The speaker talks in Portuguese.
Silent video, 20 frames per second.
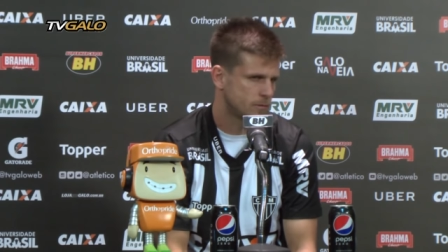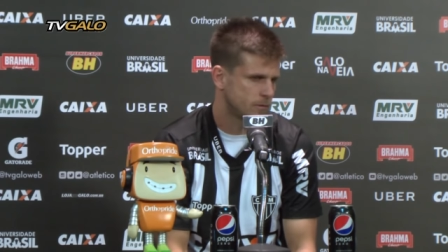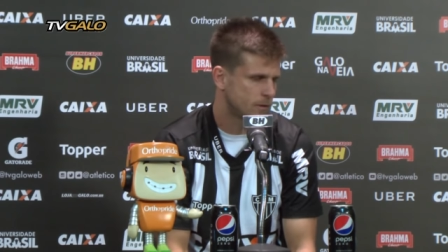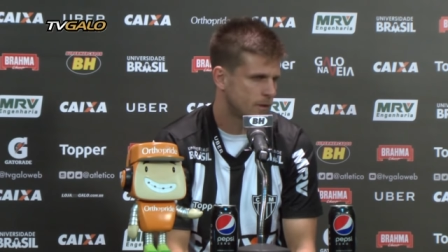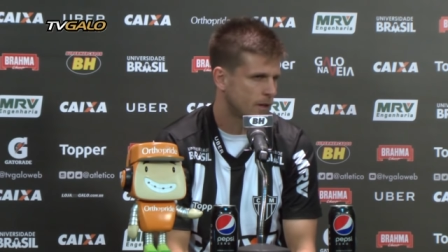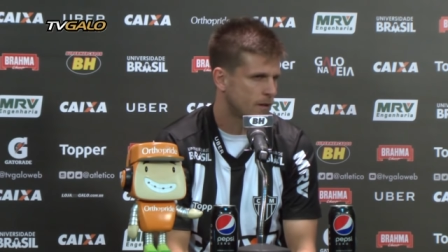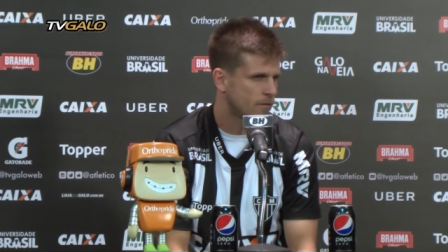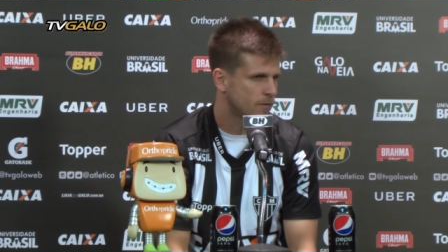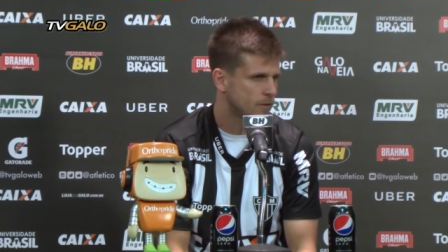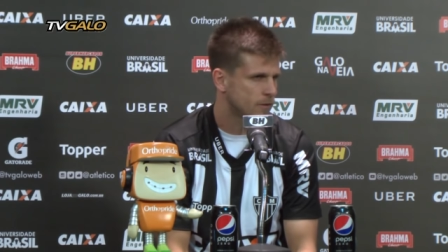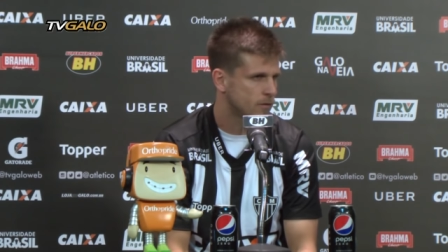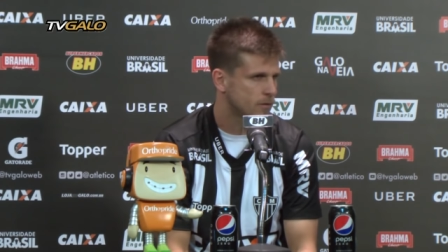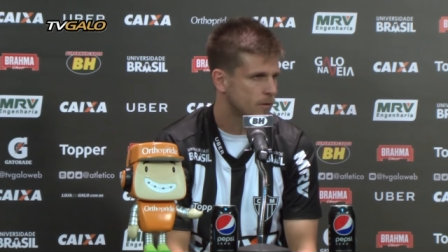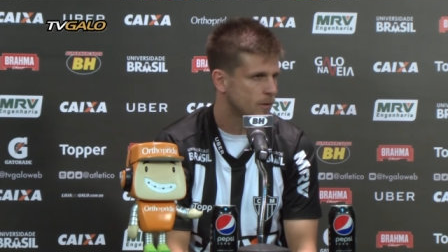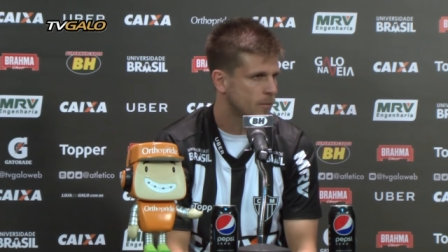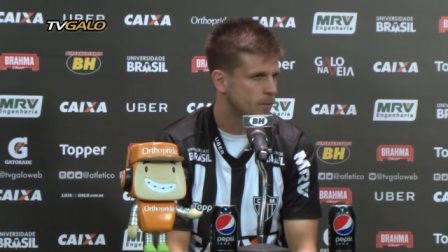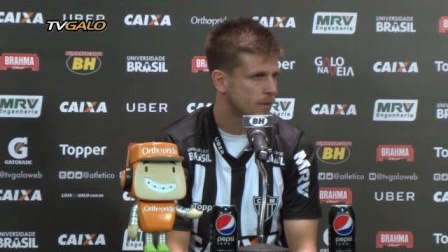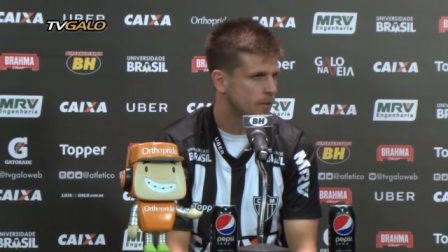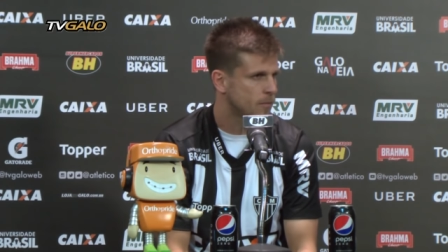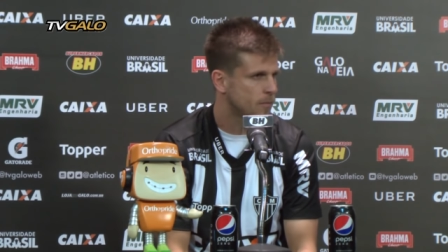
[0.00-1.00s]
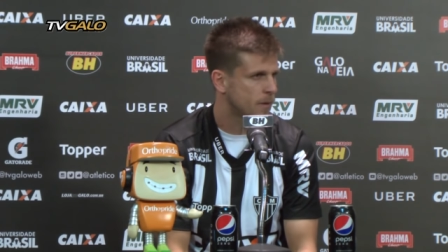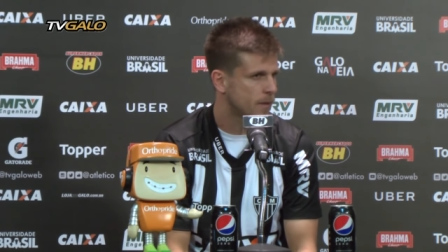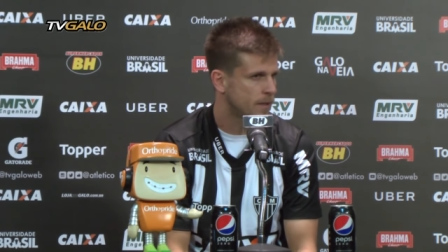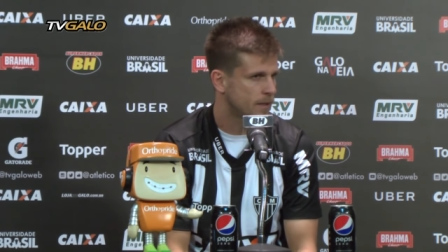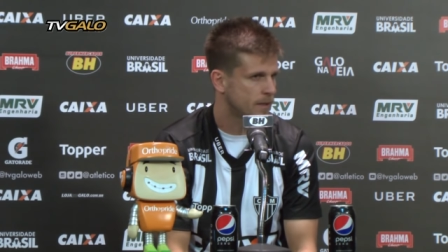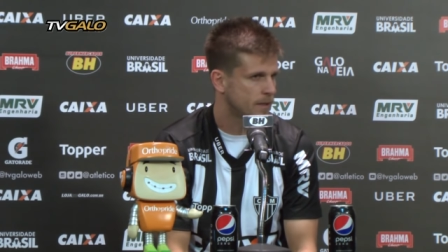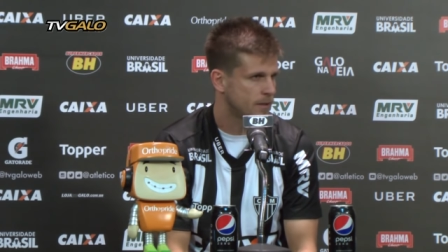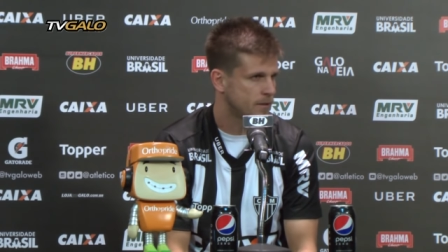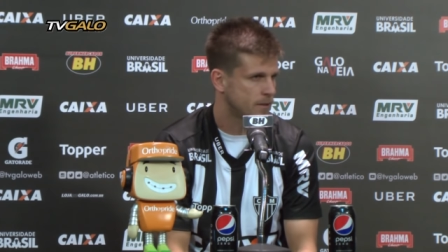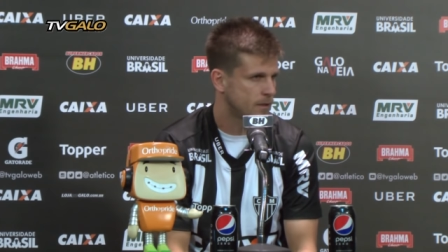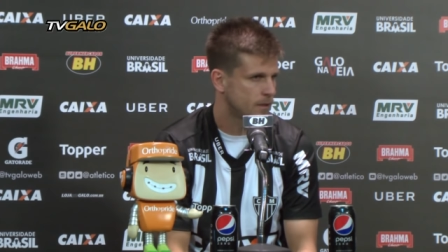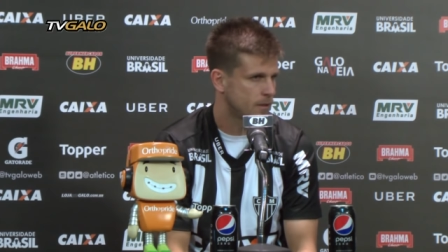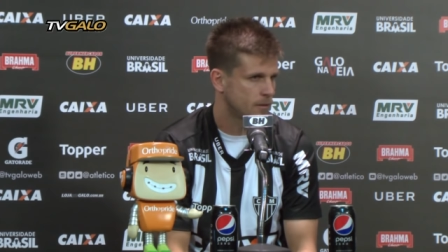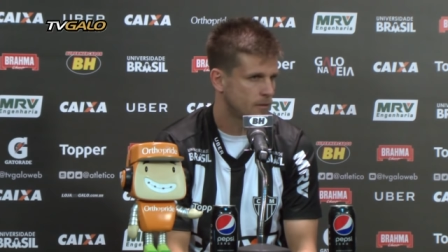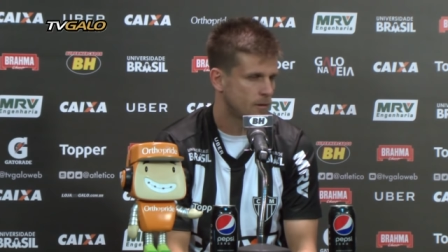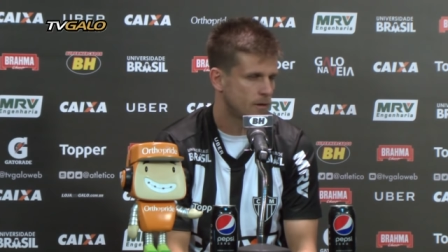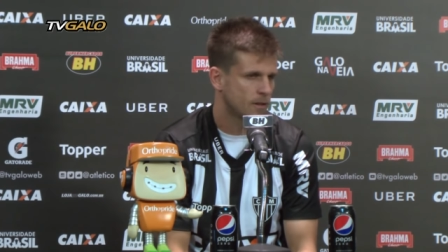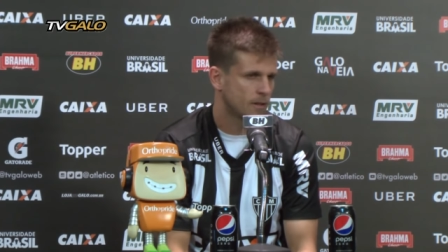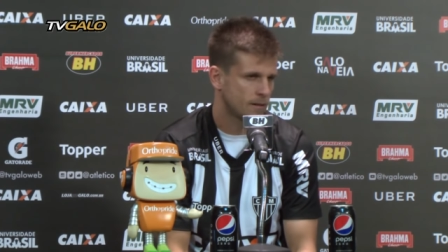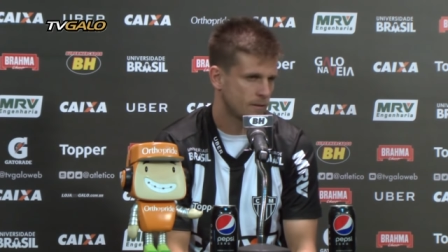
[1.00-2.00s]
Estava fazendo um campeonato paranaense ali
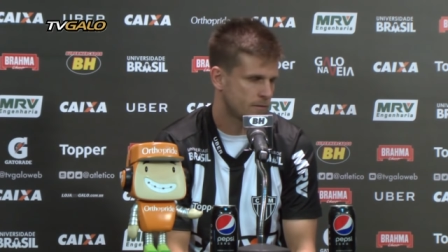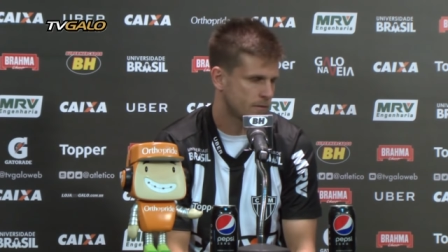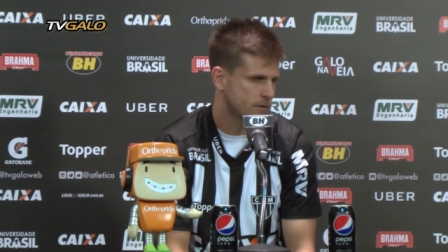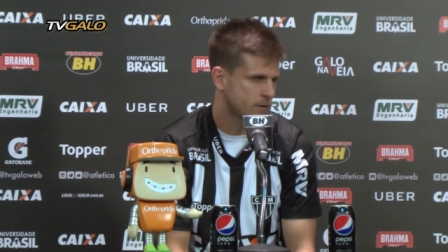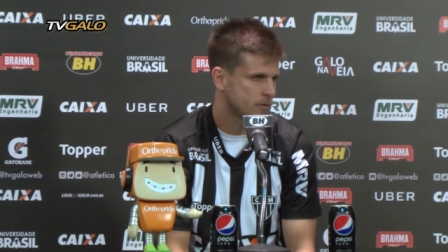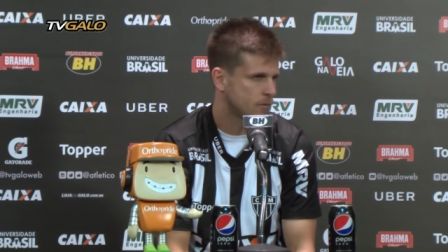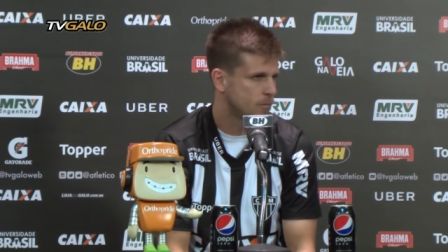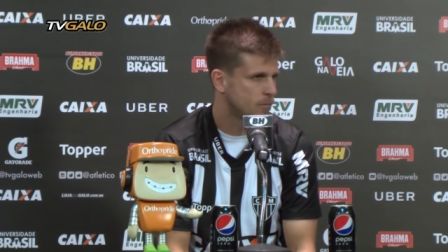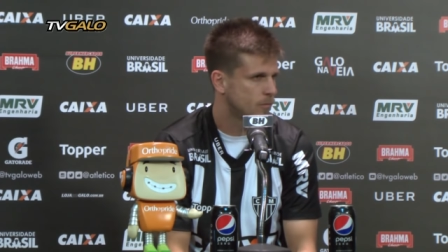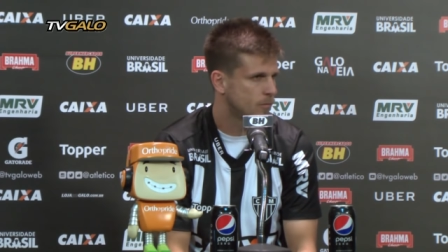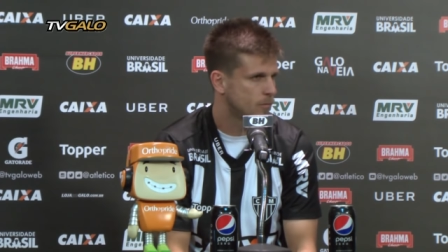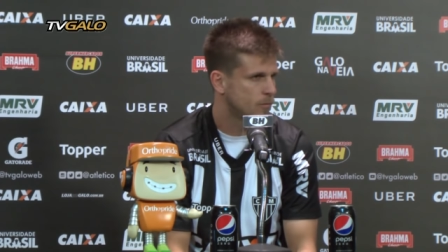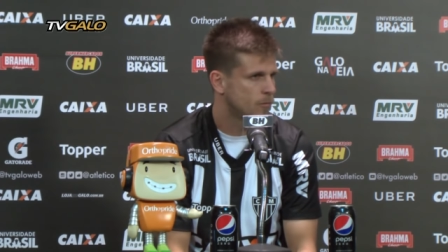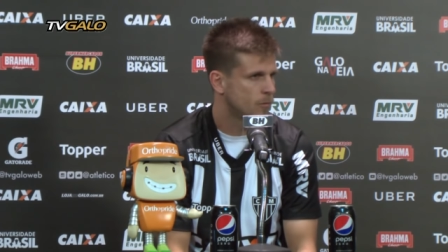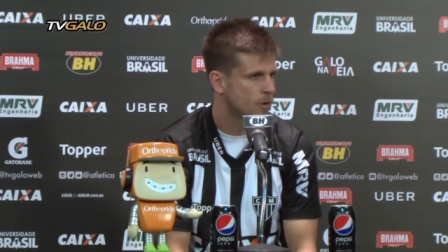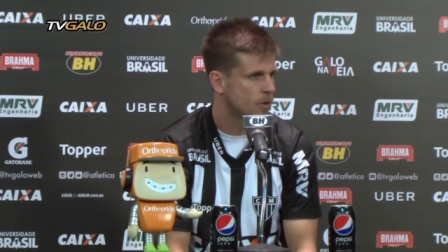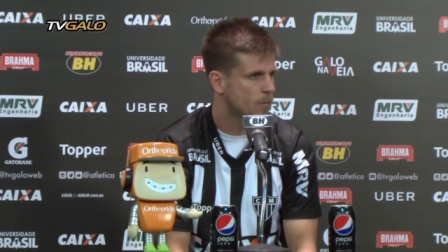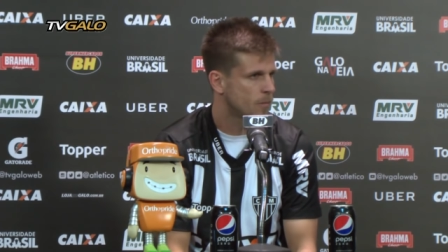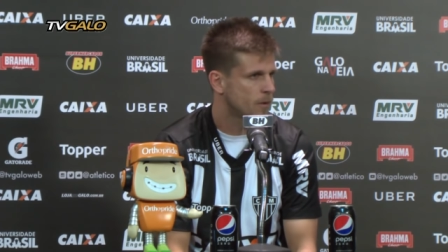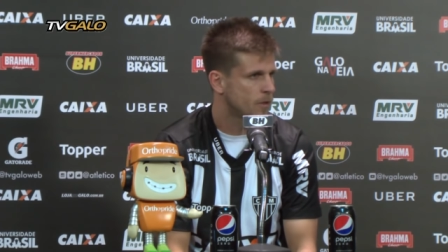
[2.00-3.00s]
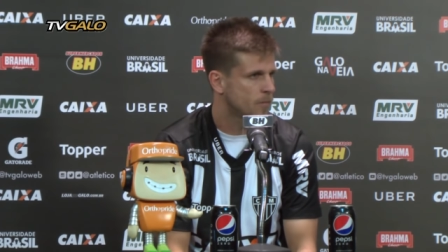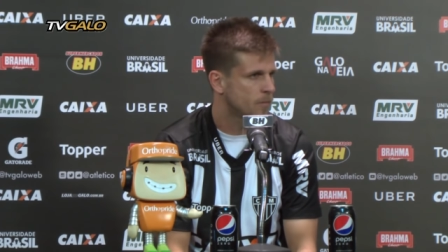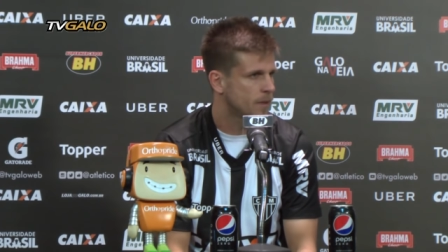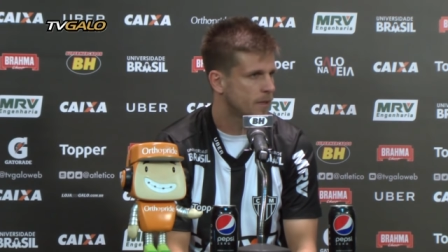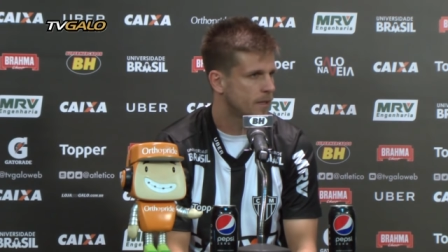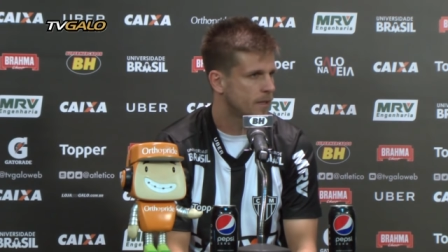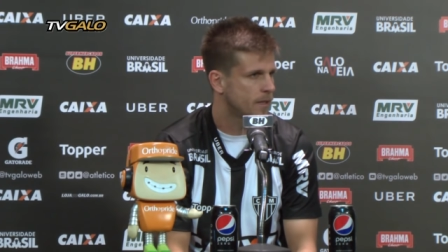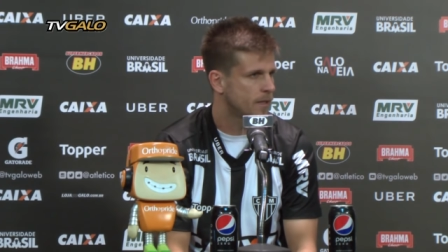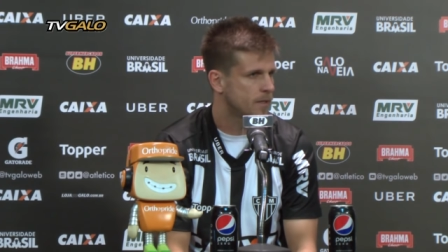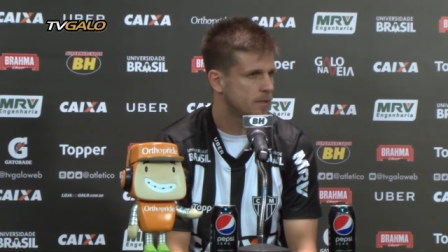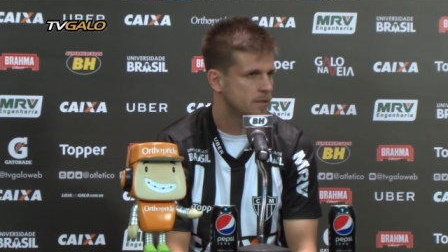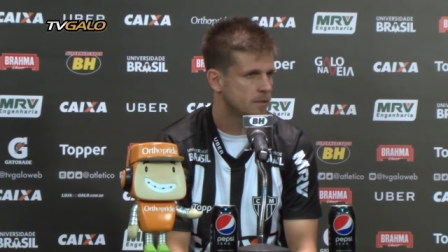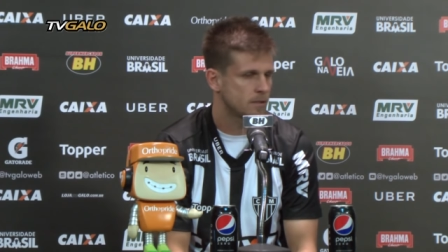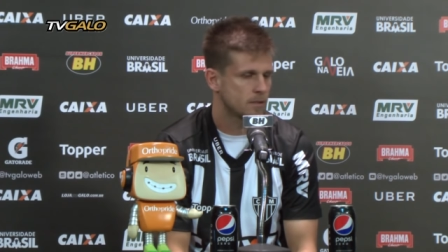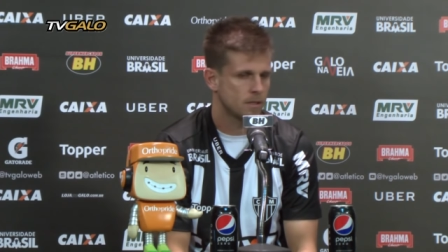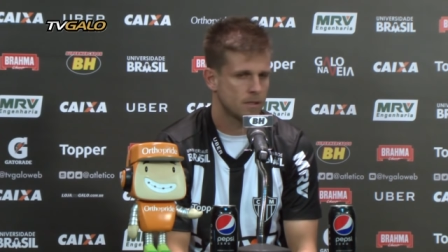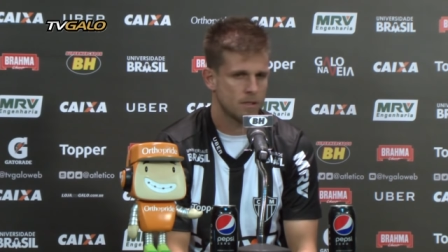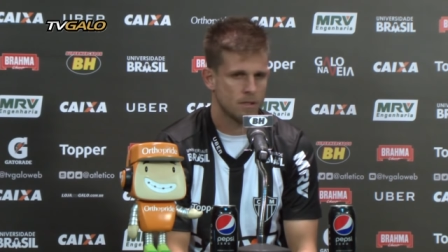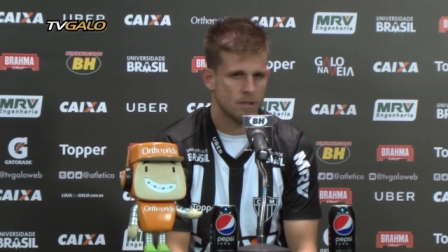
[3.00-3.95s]
agora, estava fazendo um bom campeonato paranaense.